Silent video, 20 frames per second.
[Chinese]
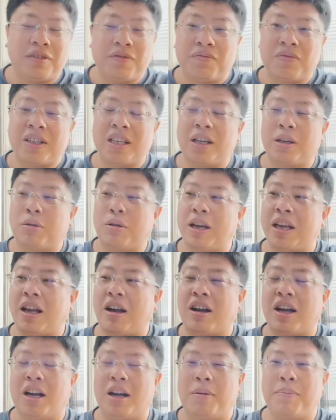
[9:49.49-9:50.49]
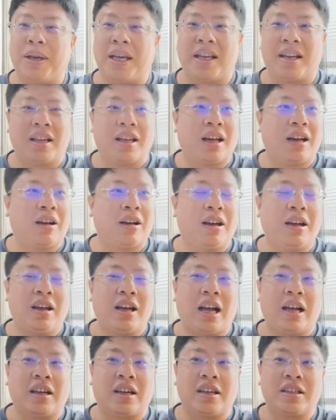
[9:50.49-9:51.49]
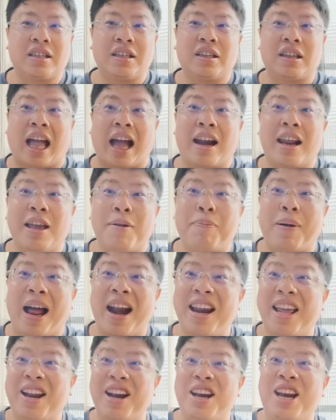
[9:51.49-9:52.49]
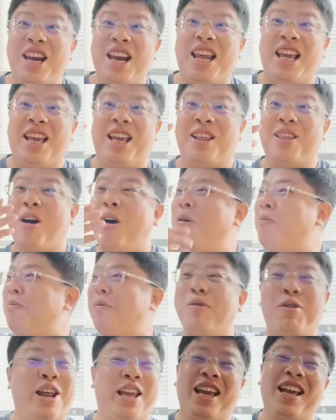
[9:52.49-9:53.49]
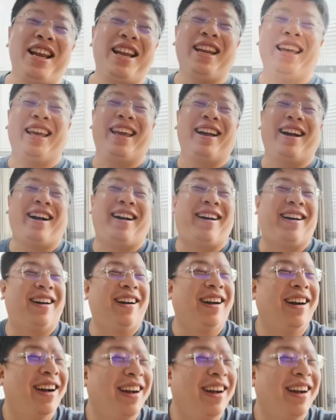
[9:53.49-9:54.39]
撤退、要和平啊，可是塔利班连理都不理你啊。